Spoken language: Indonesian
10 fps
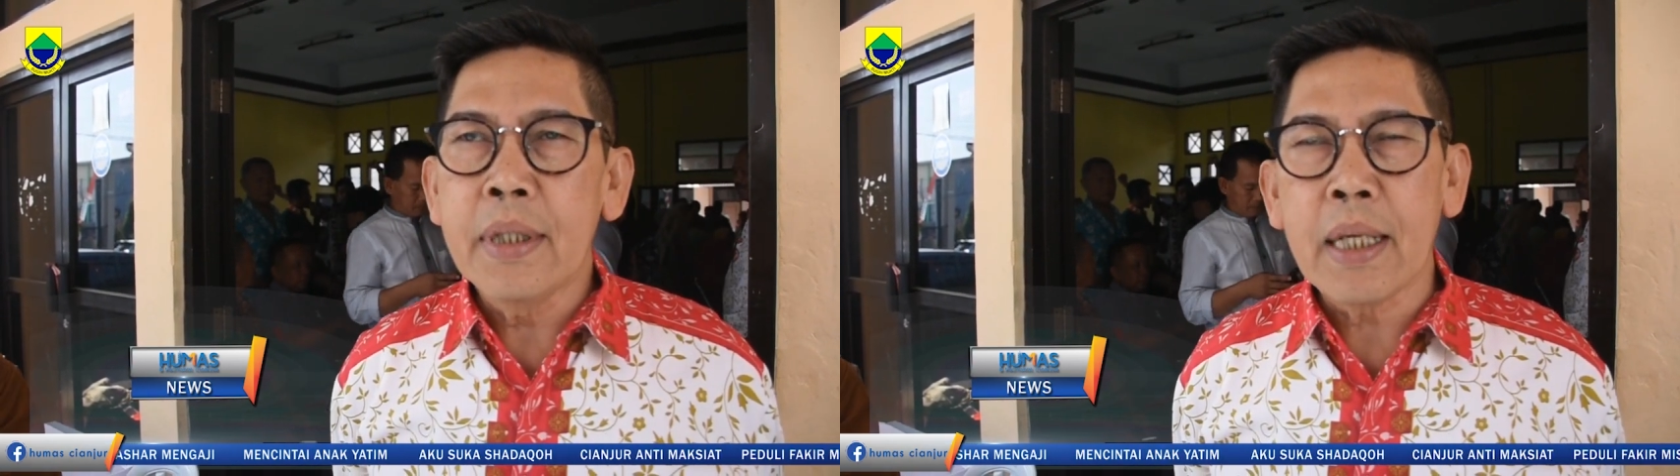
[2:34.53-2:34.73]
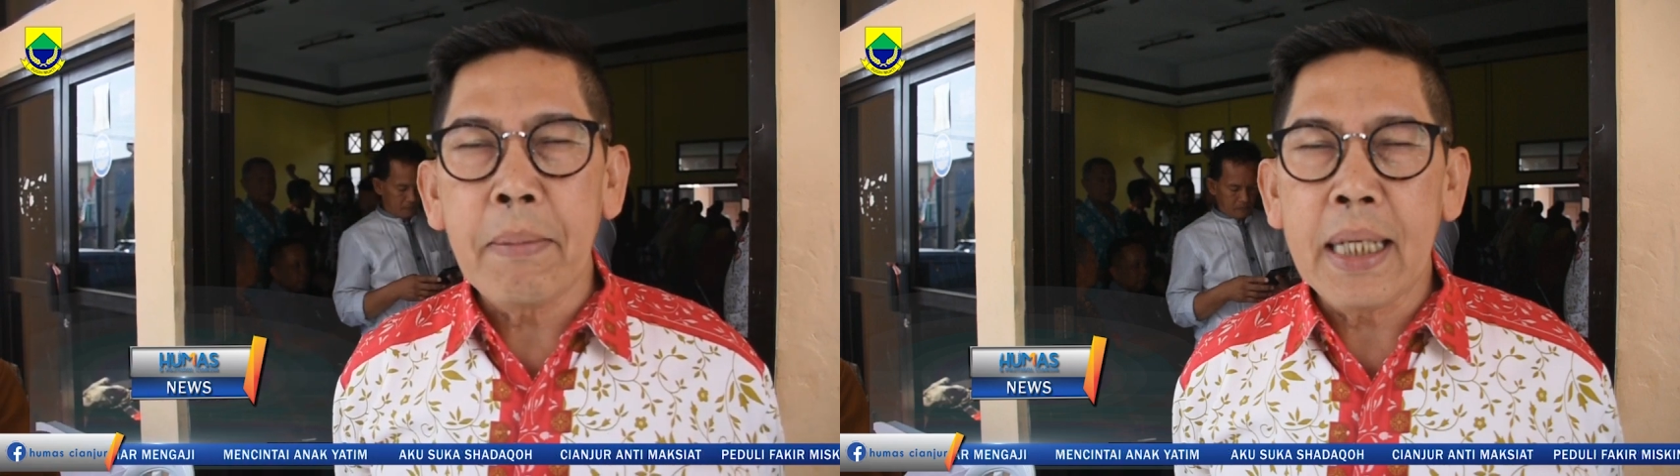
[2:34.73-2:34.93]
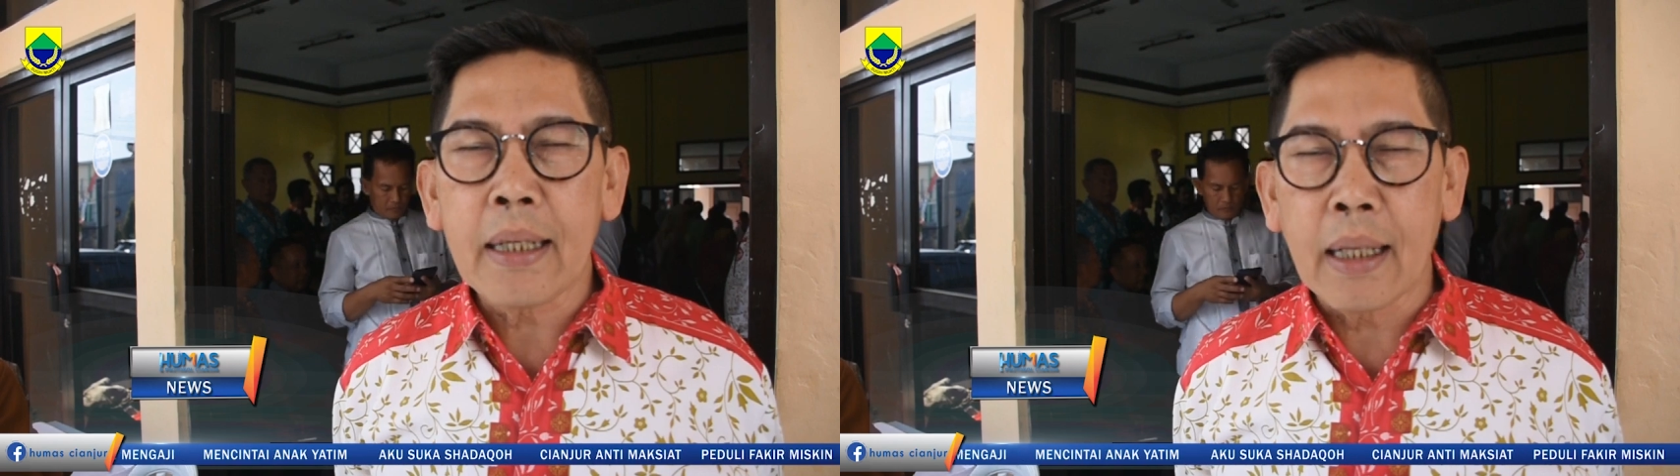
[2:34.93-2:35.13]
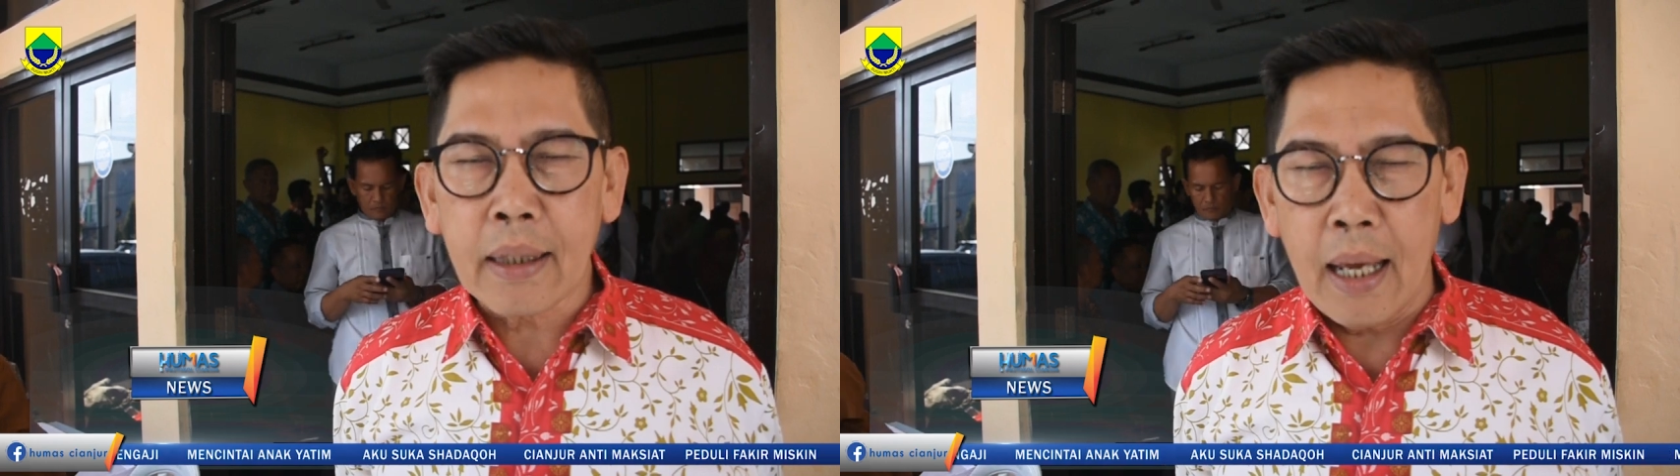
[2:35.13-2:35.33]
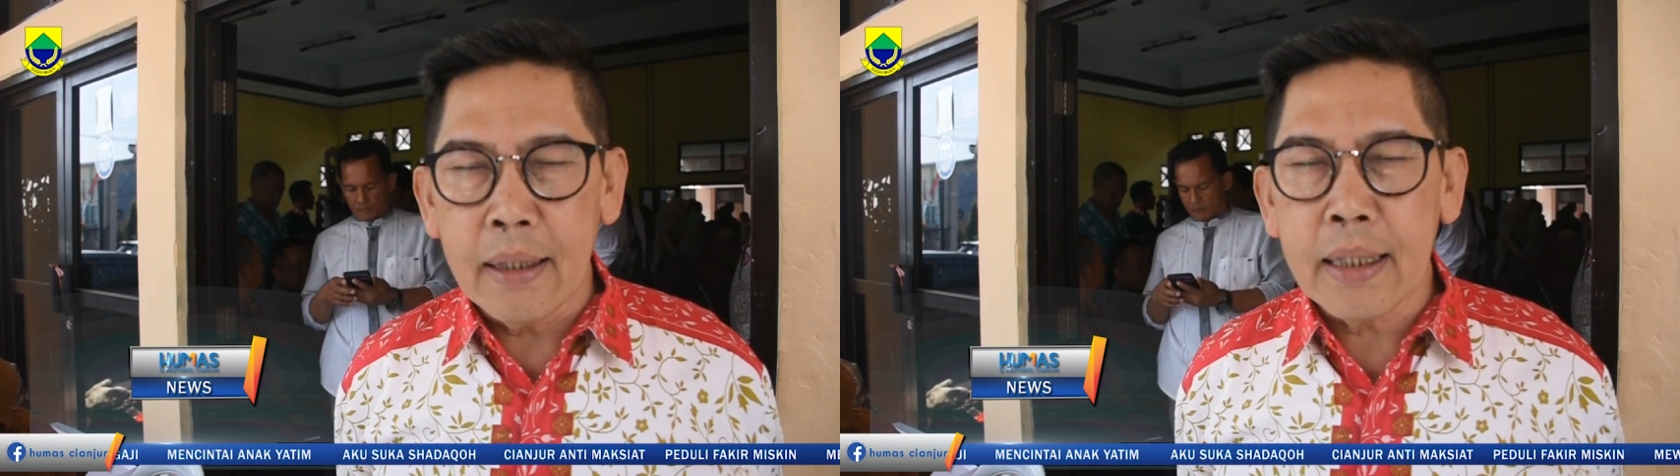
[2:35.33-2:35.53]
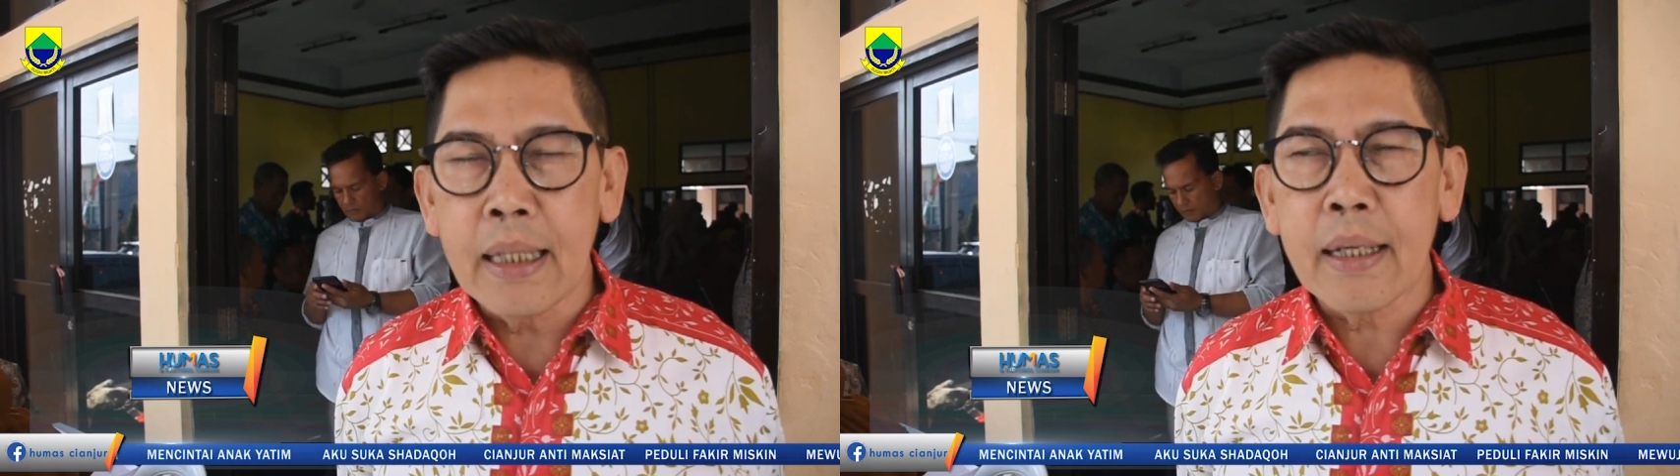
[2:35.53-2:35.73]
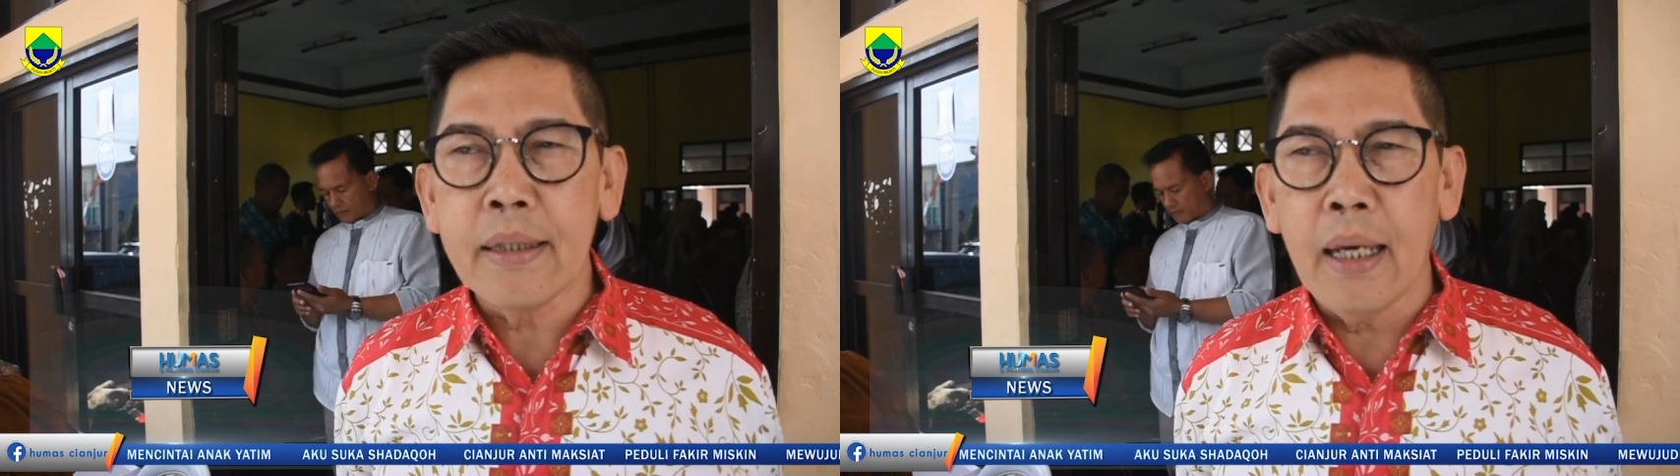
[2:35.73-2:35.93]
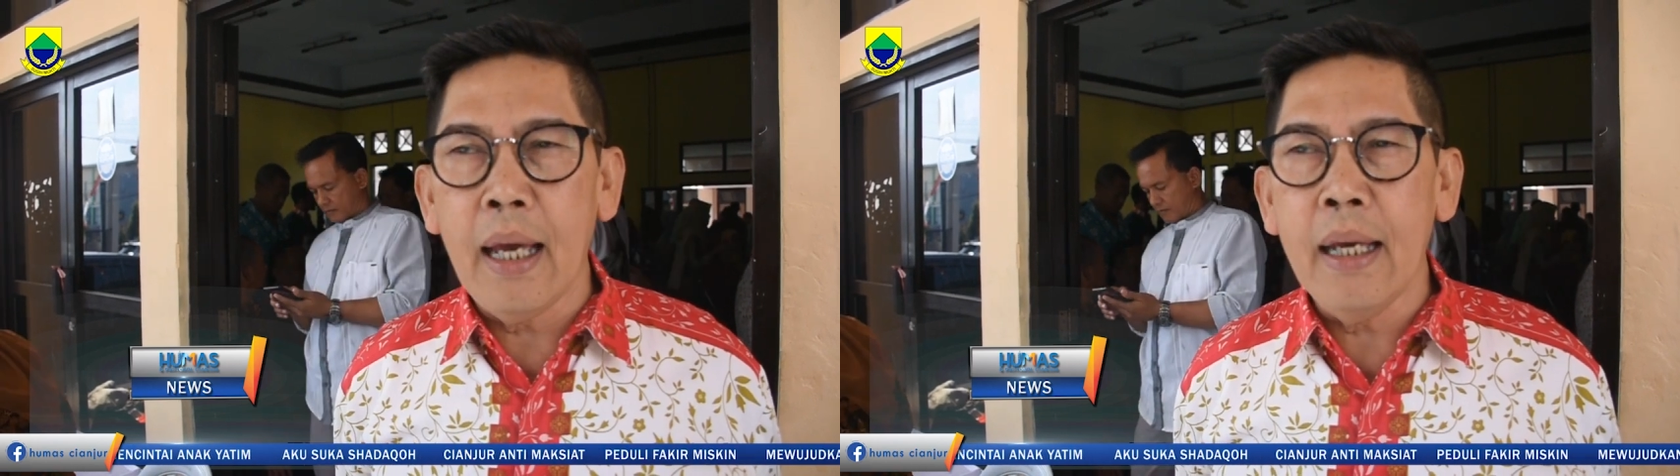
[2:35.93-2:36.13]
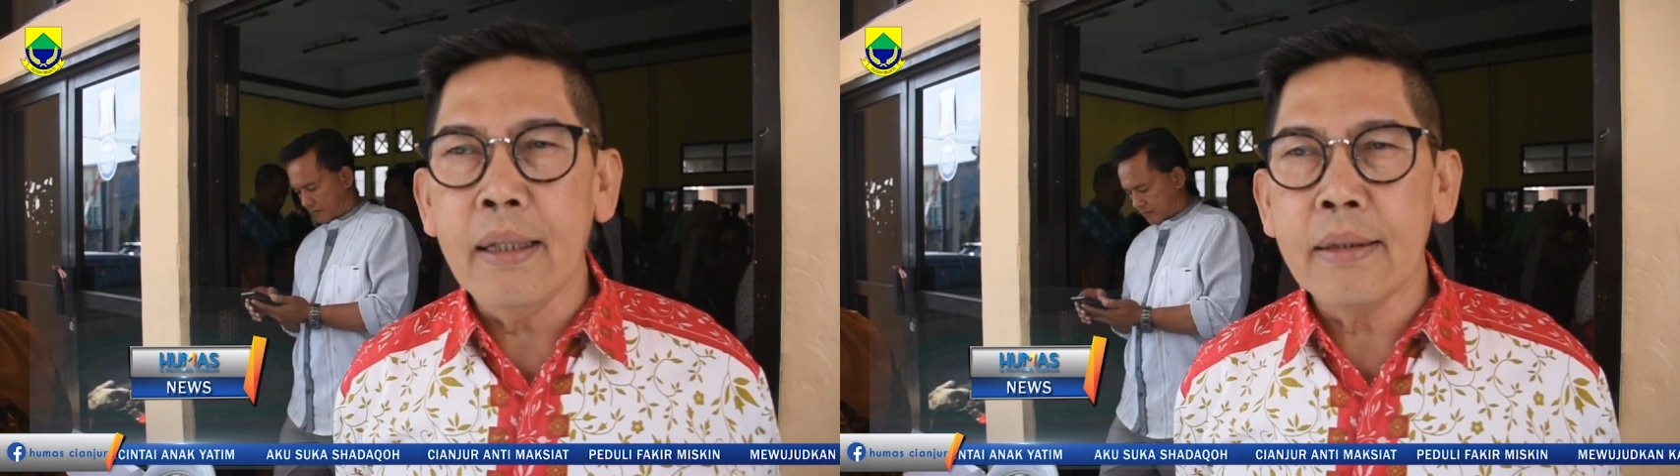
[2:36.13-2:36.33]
bisa meningkatkan kinerja